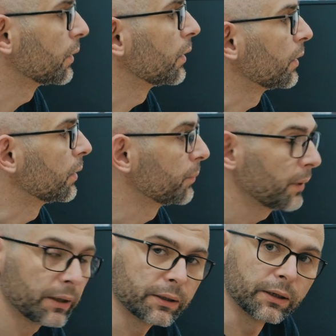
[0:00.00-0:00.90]
O,
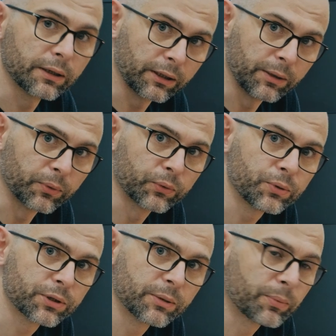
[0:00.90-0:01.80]
pięknie. Jaki
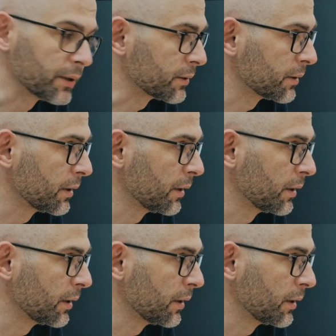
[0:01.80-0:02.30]
posłuszny pies.